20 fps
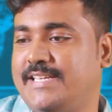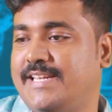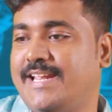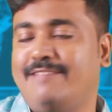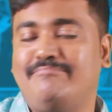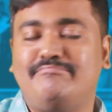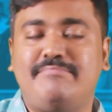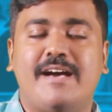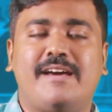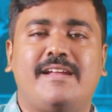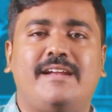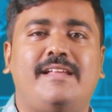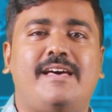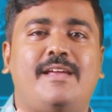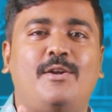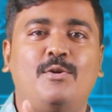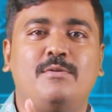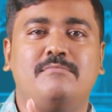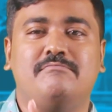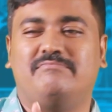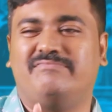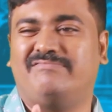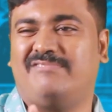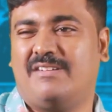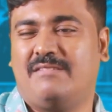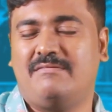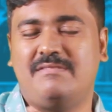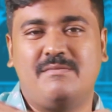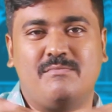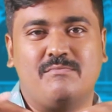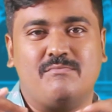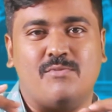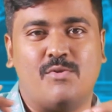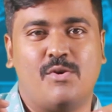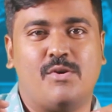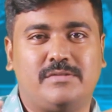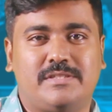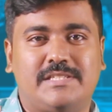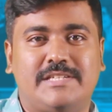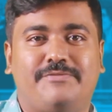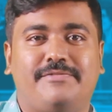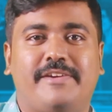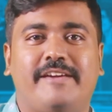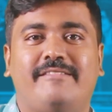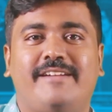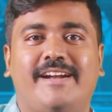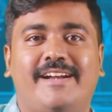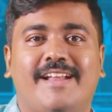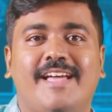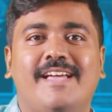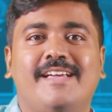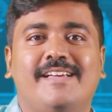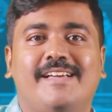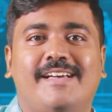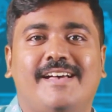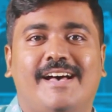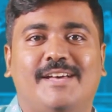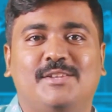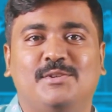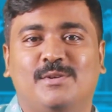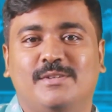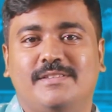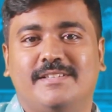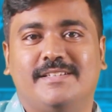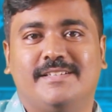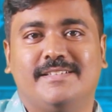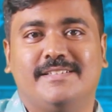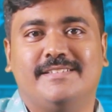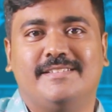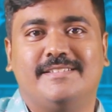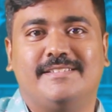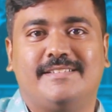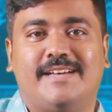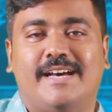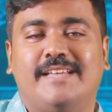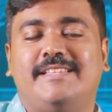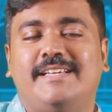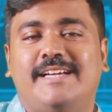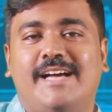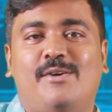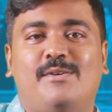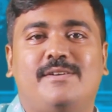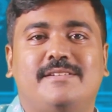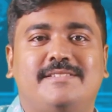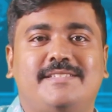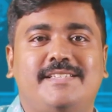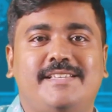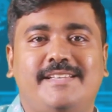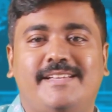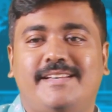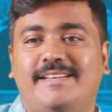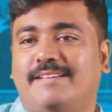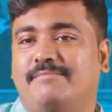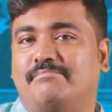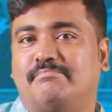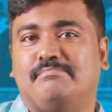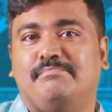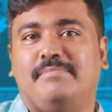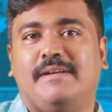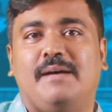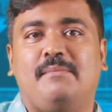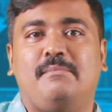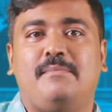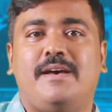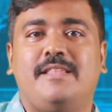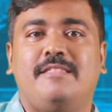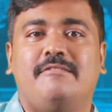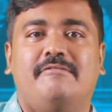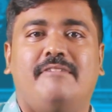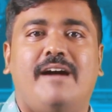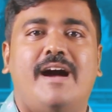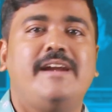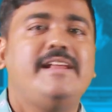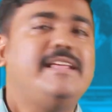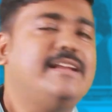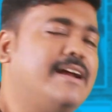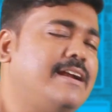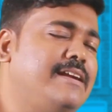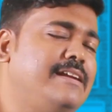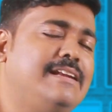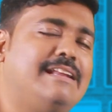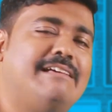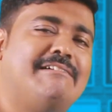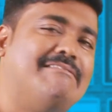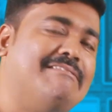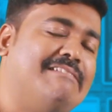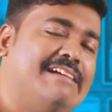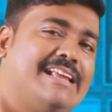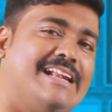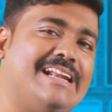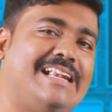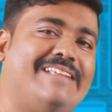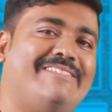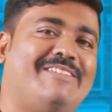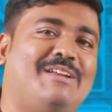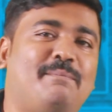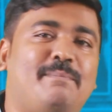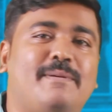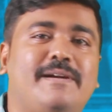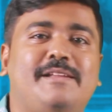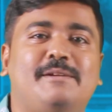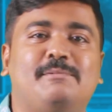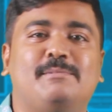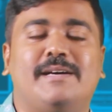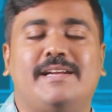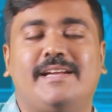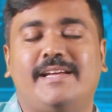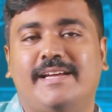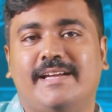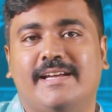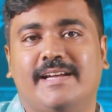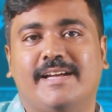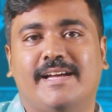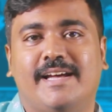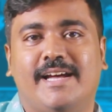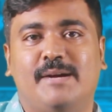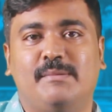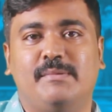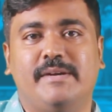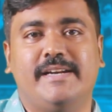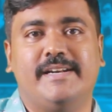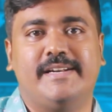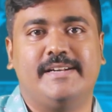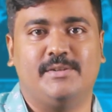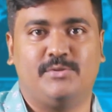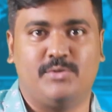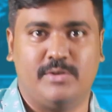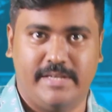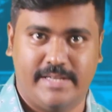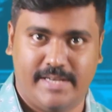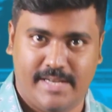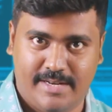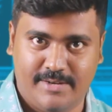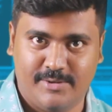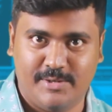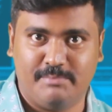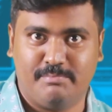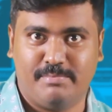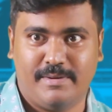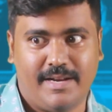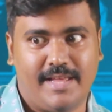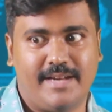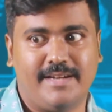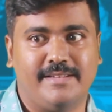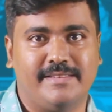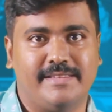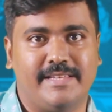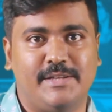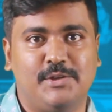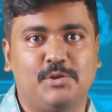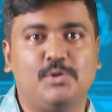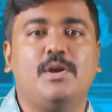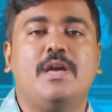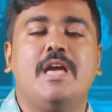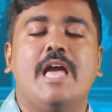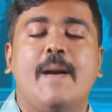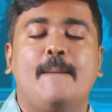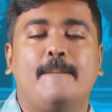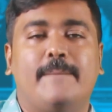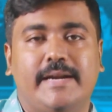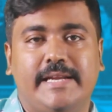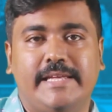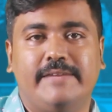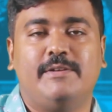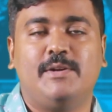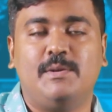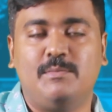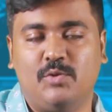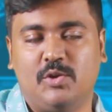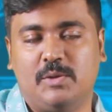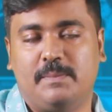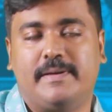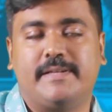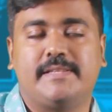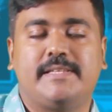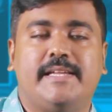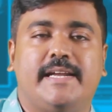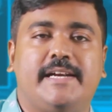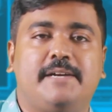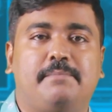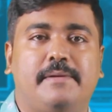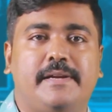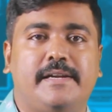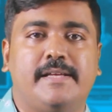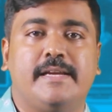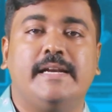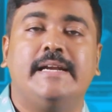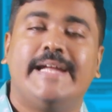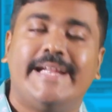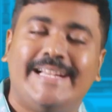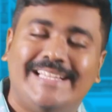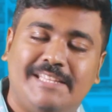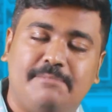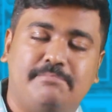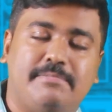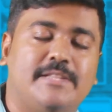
சீரியல் பார்க்குற எல்லாருக்கும் ஒன் ஆஃப் த மோஸ்ட் ஃபேவரட் அதுவும் இந்த ராதிகாவோட சீரியலில் பிரமாதம் வாணி ராணிலாம் வேறு லெவல் பண்ணியிருப்பாரு அப்படின்ற சொல்லி எல்லாருக்கும் இப்போ எல்லாருக்கும் தெரியும் பட் இவரும் ஒரு படத்தை டைரக்ட் பண்ணியிருக்காரு ரெண்டாயிரத்தி